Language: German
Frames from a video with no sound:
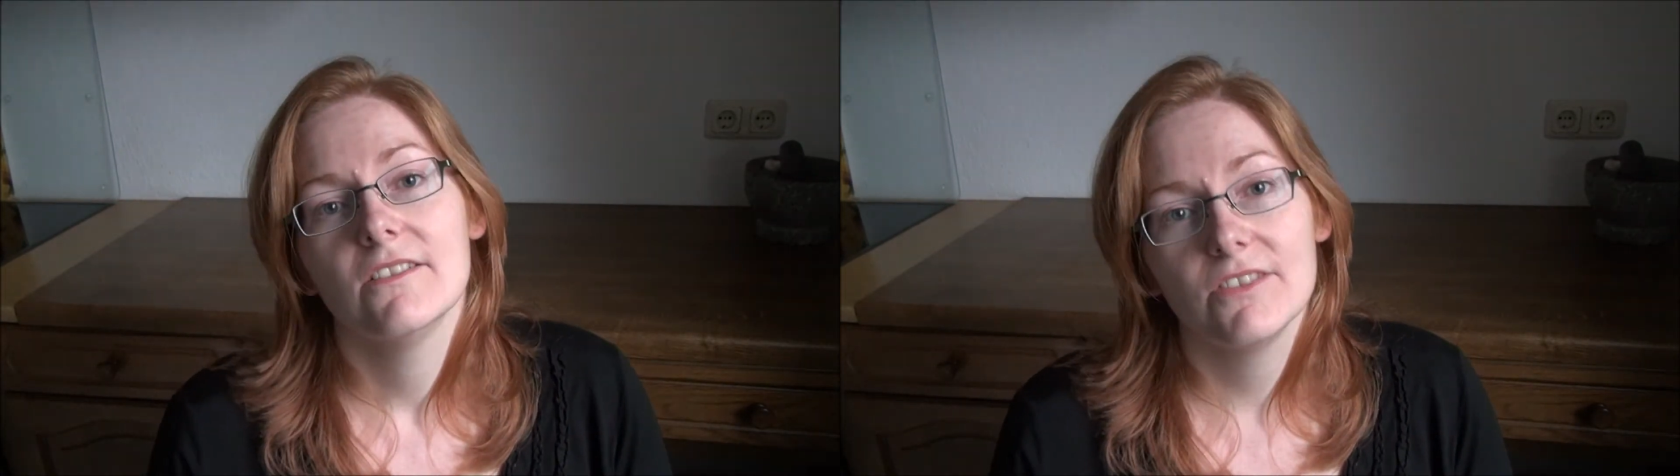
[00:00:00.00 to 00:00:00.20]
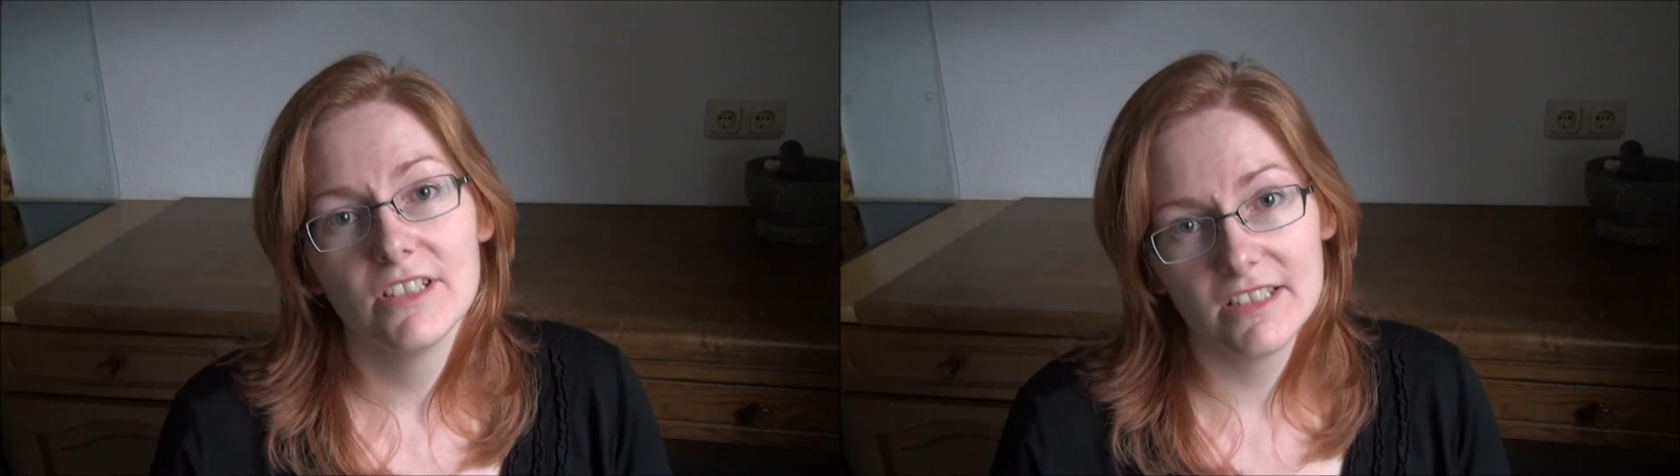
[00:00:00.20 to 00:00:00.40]

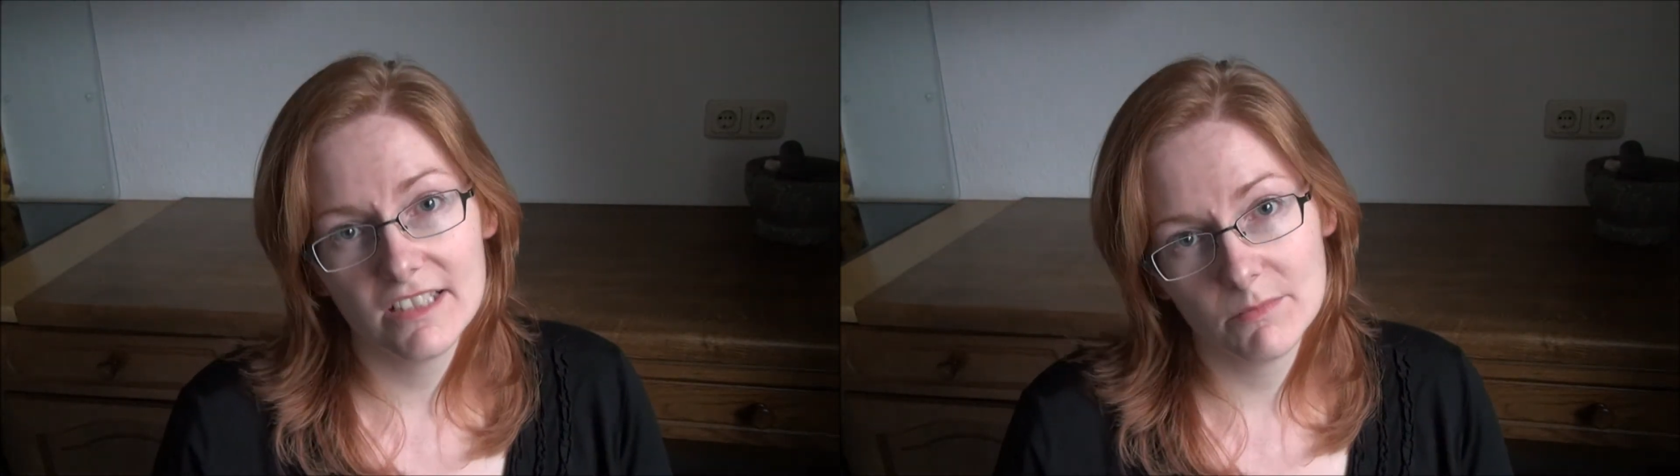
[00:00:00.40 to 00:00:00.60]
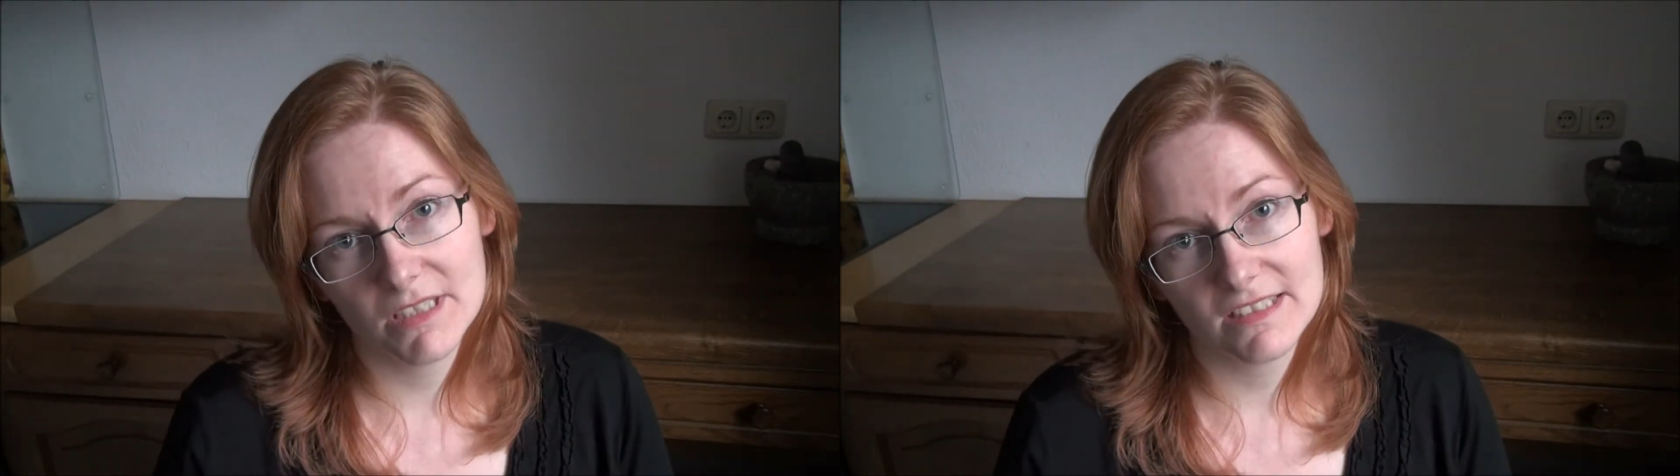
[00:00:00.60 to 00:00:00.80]
wird es
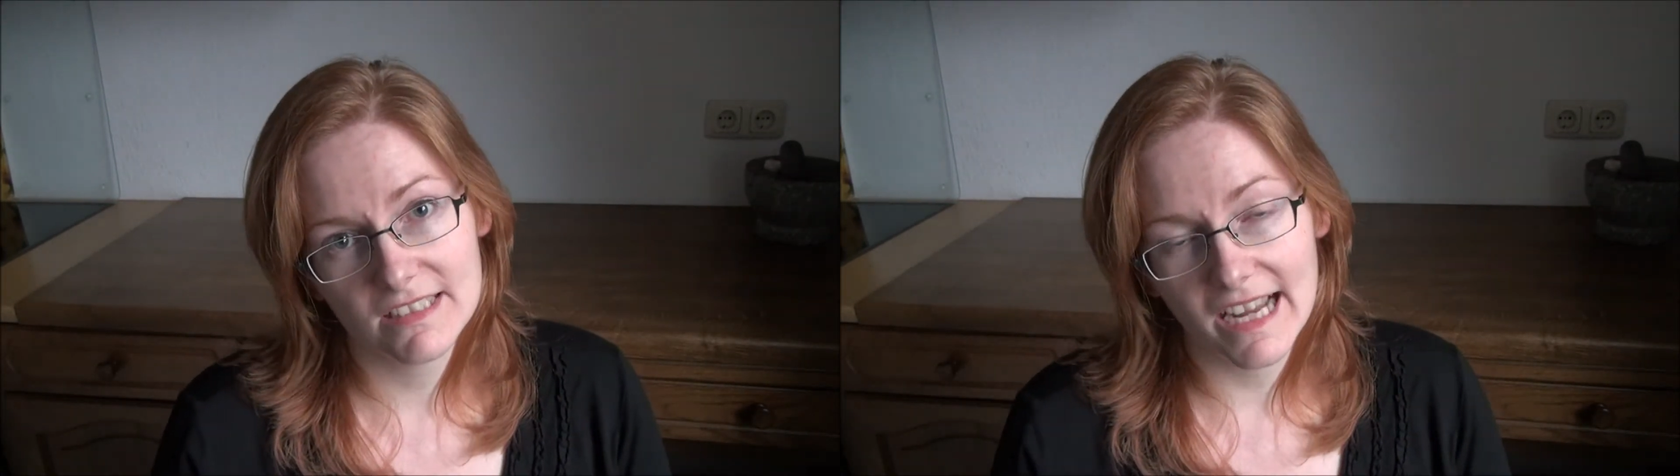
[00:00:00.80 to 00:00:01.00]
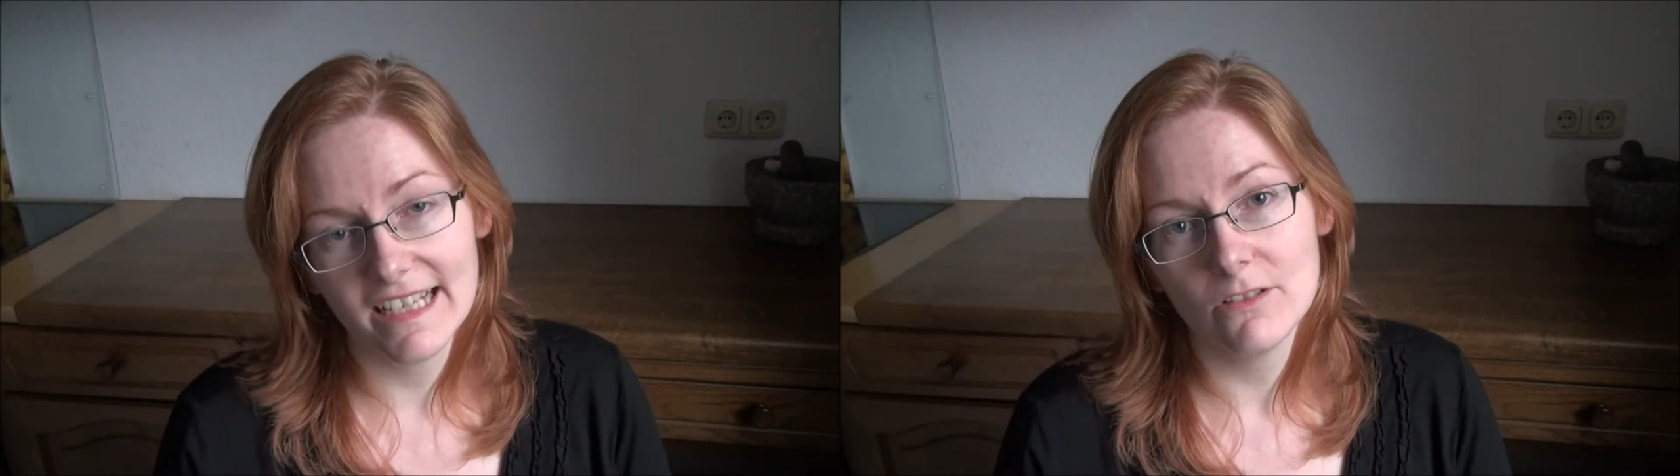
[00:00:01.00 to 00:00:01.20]

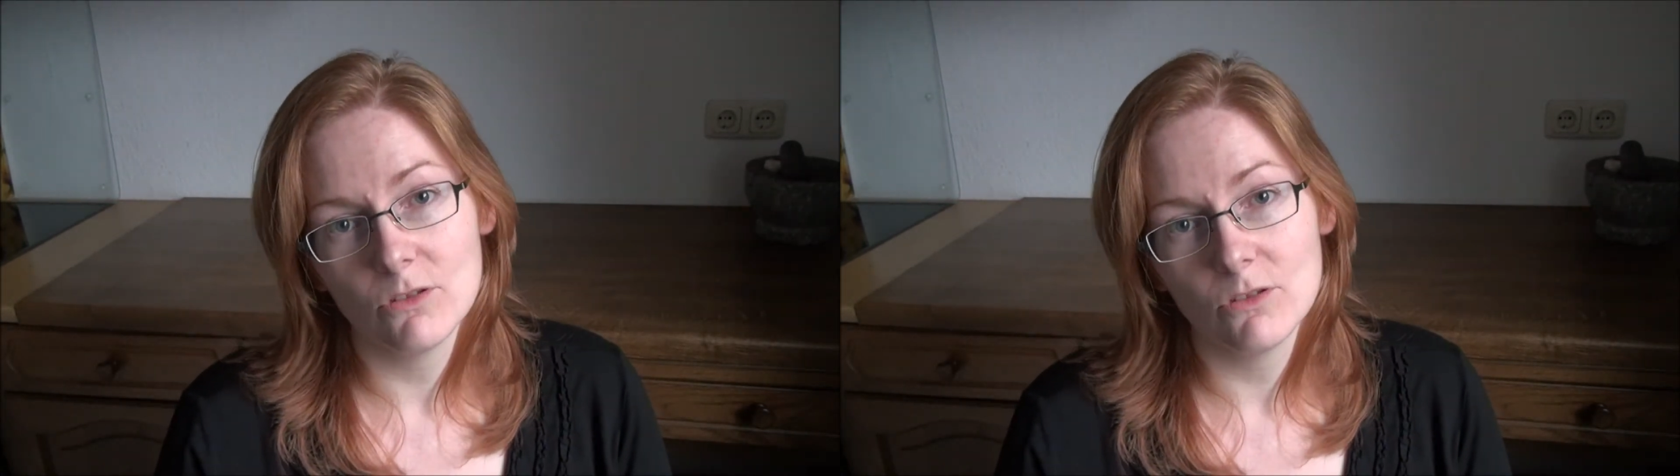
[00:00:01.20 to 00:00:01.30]
demnächst keine